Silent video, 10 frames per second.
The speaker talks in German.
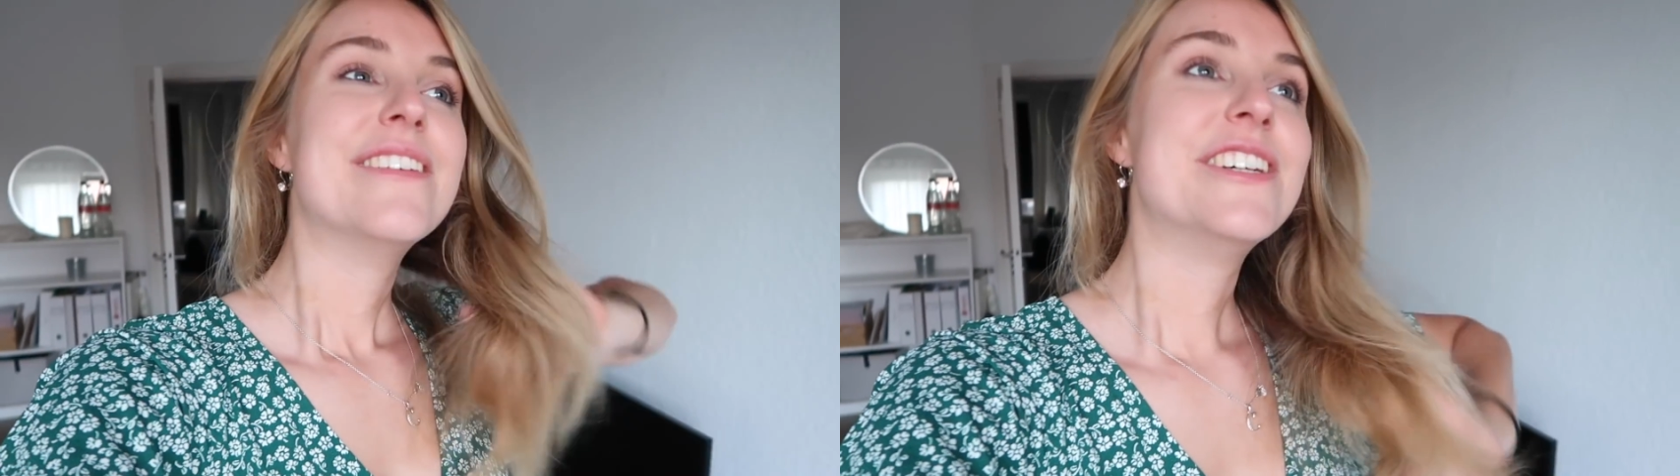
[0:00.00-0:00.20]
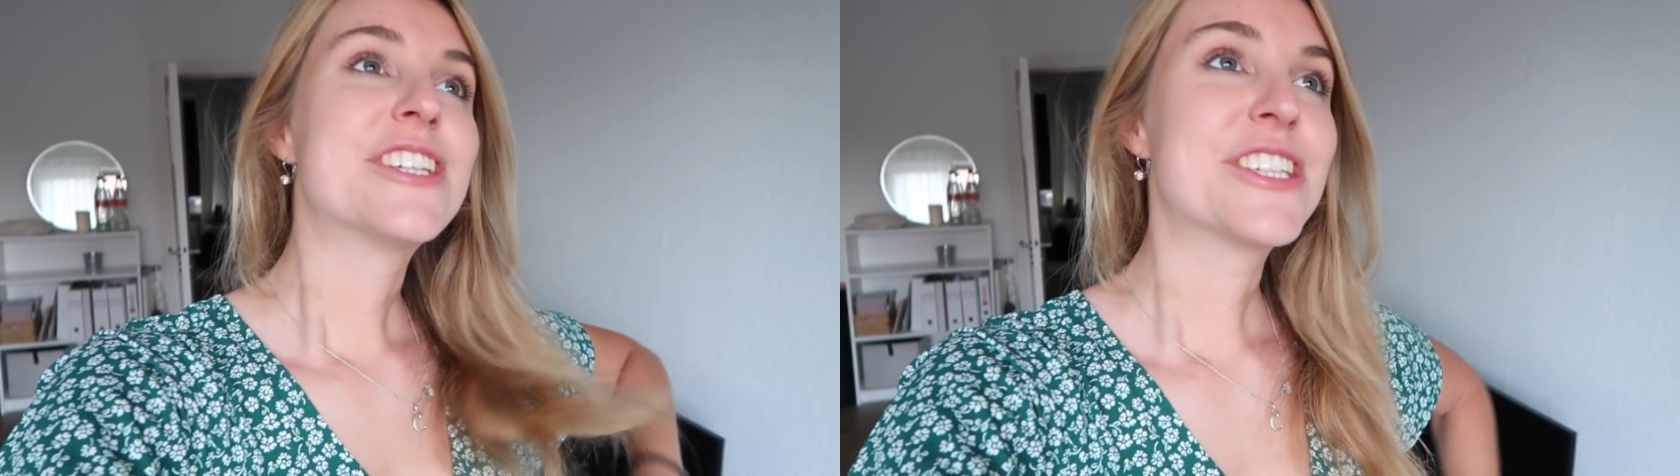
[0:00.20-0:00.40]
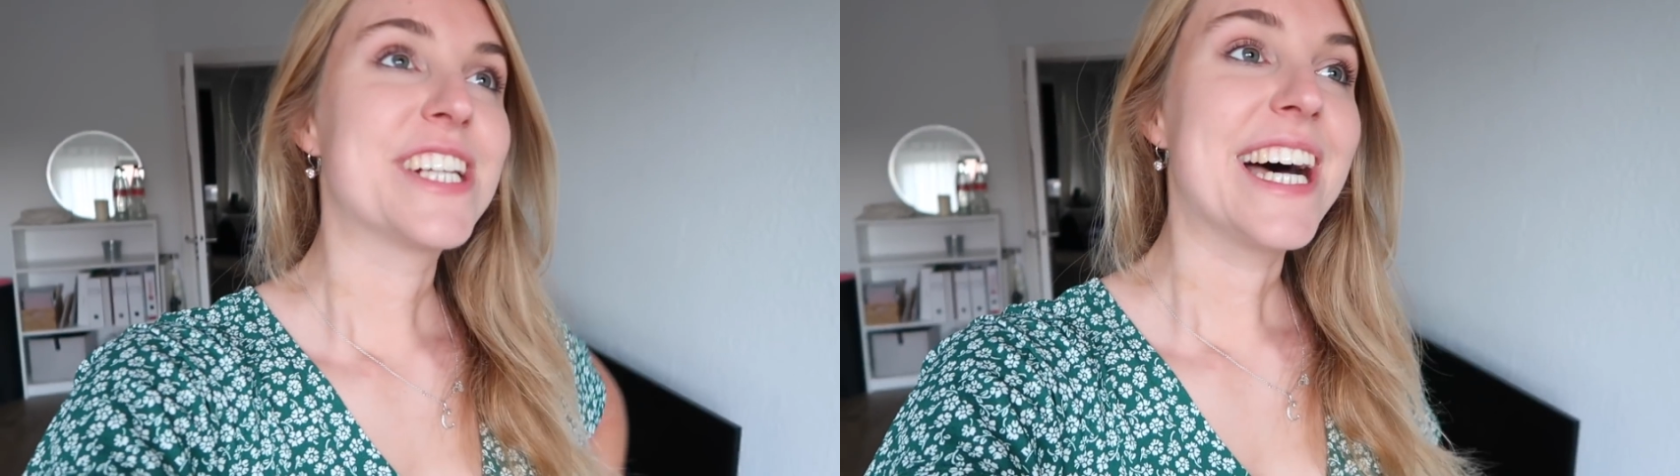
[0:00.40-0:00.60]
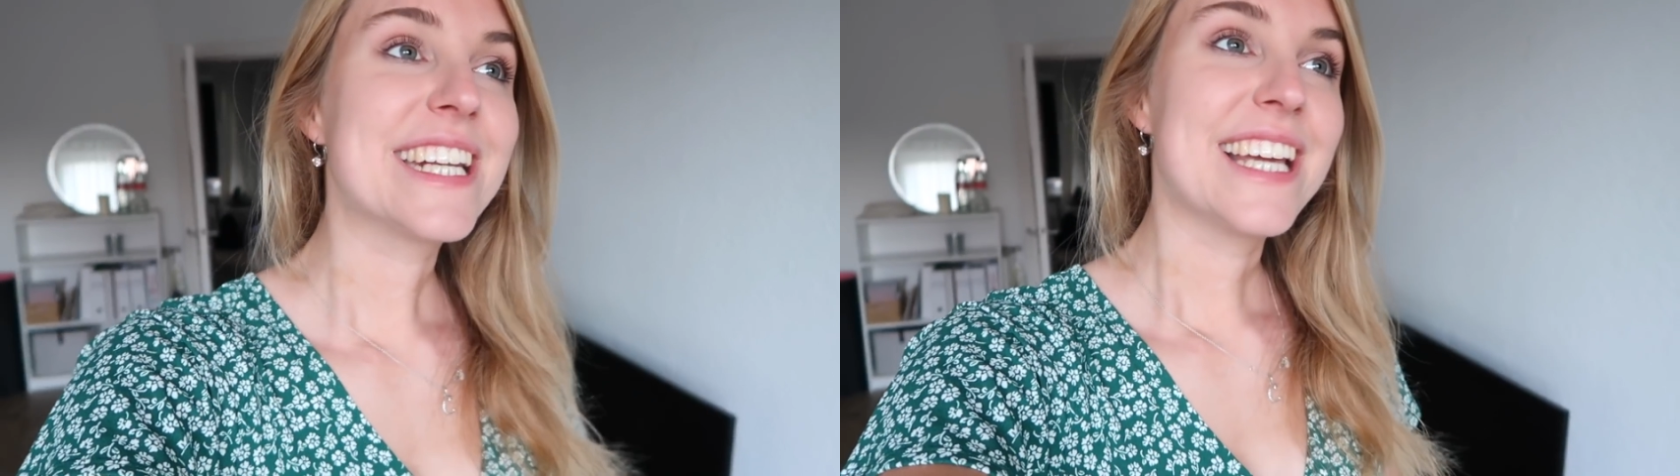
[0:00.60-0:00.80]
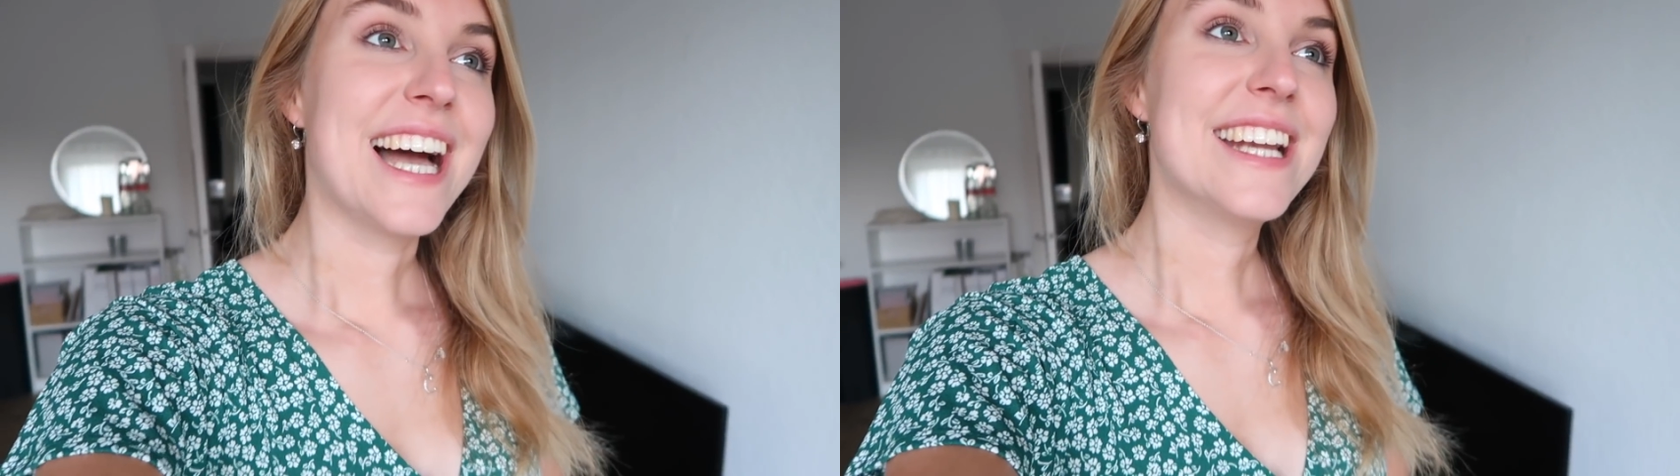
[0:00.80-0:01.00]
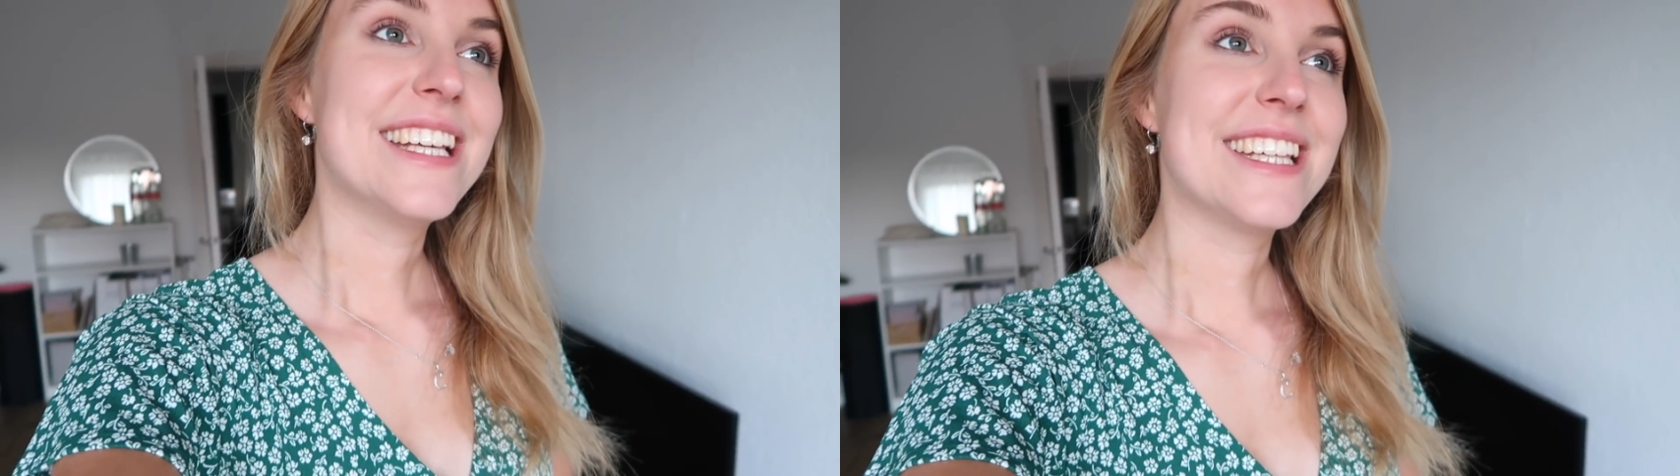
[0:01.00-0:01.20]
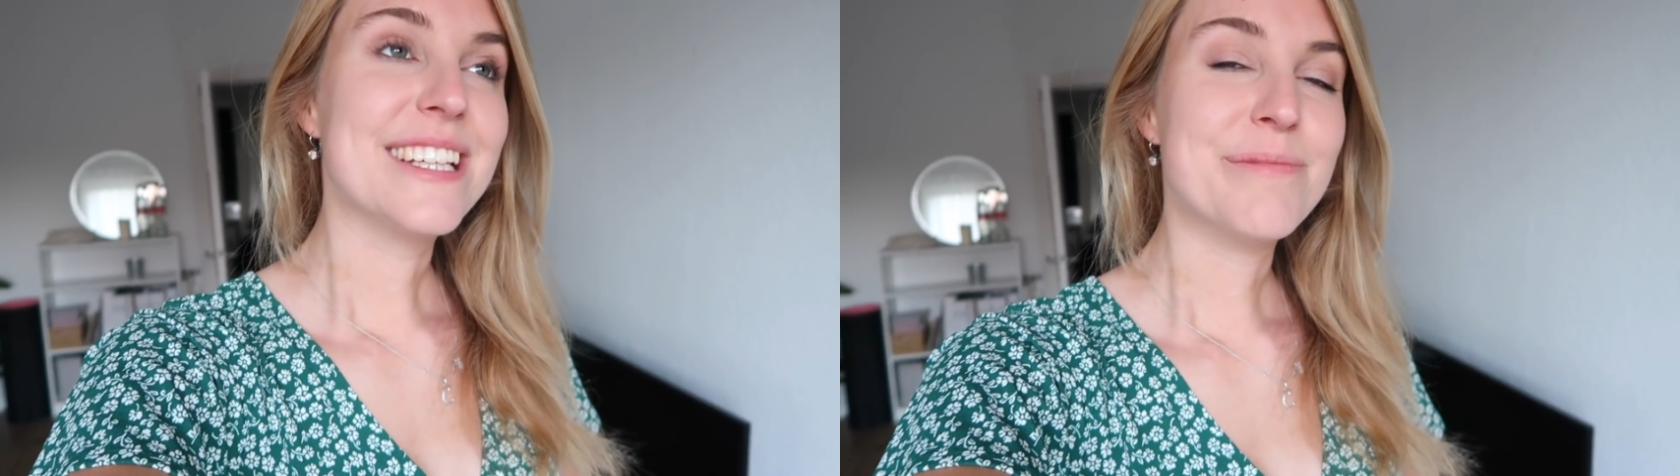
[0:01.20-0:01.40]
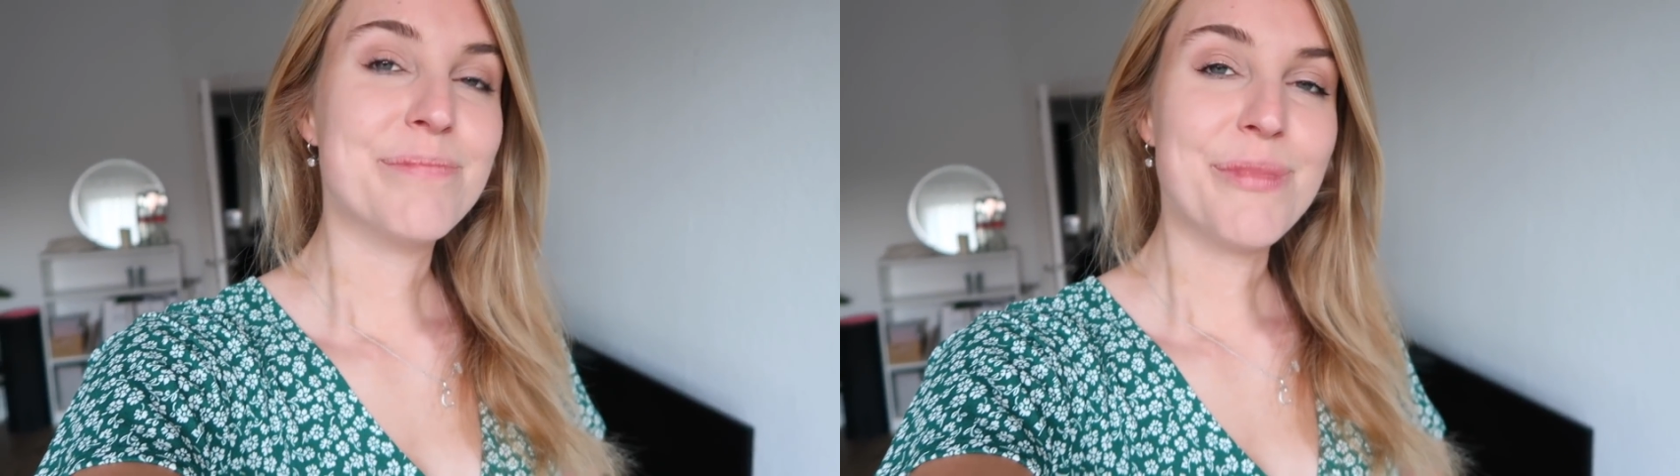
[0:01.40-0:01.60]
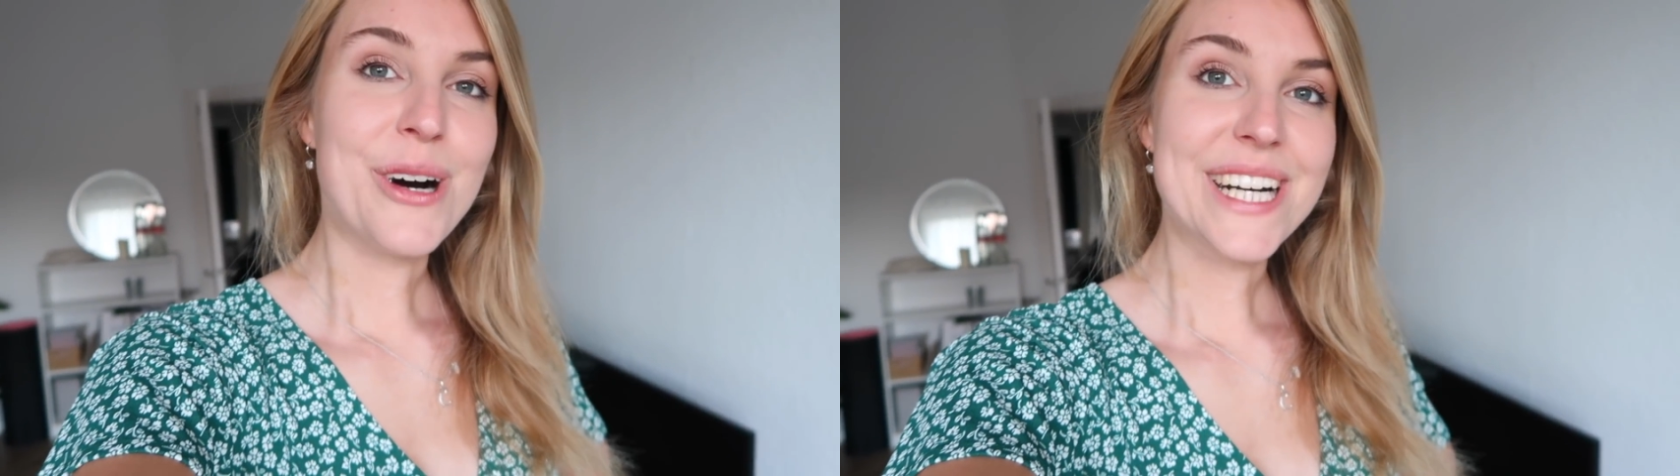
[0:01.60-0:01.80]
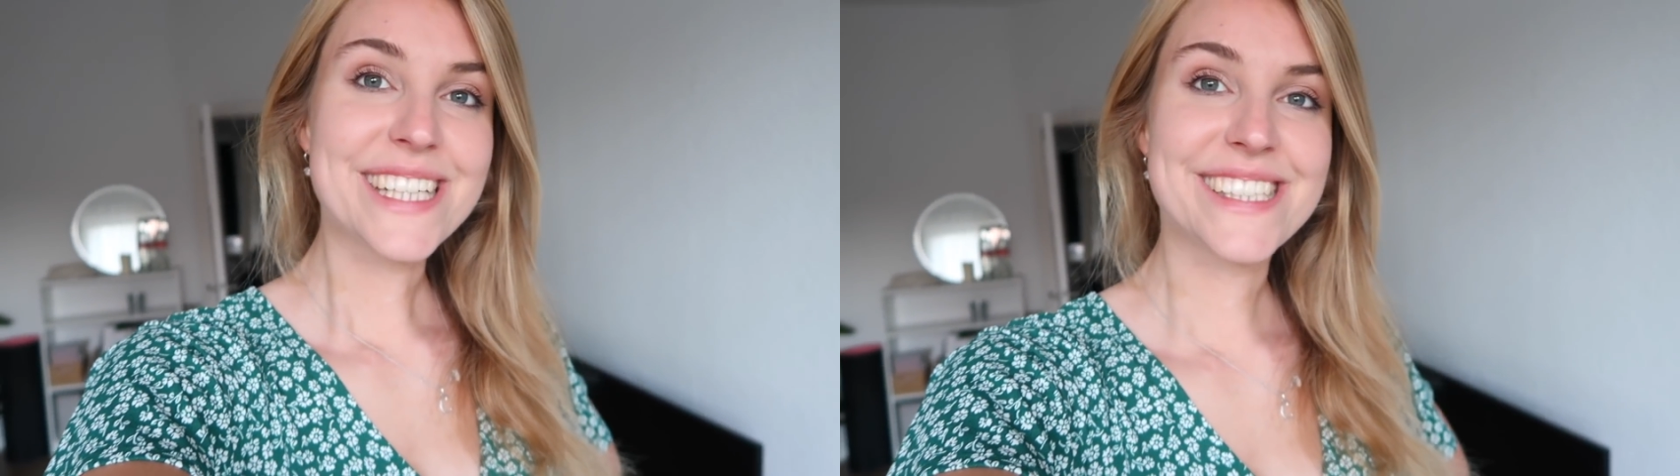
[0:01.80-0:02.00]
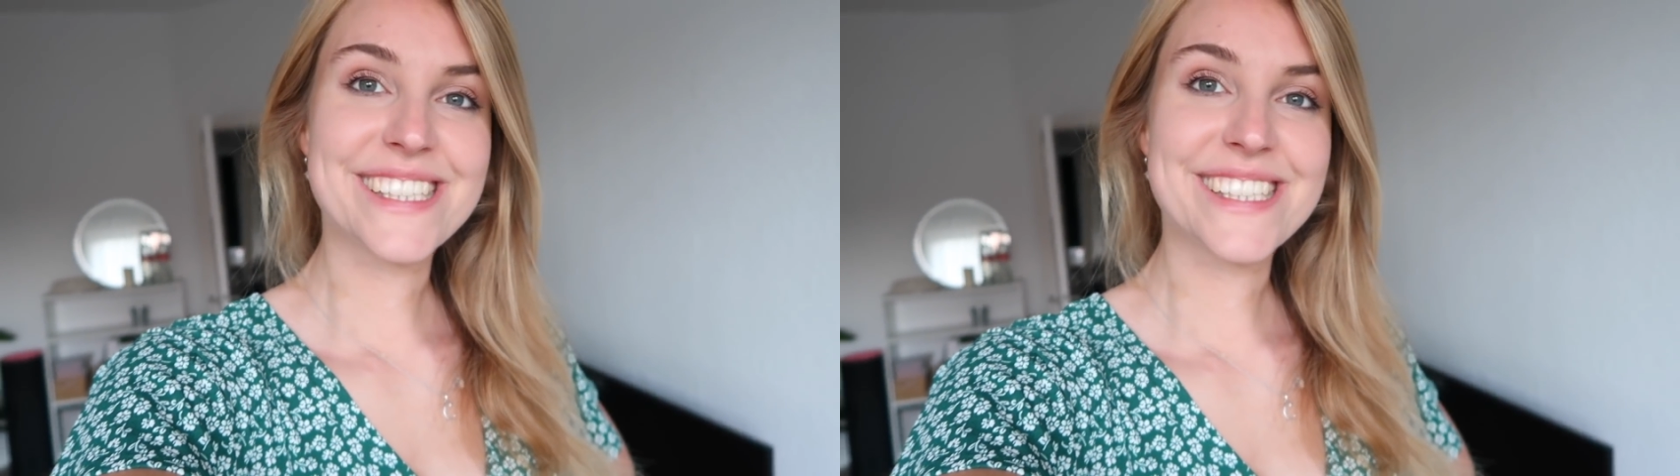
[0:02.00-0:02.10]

wir starten gar nicht morgens,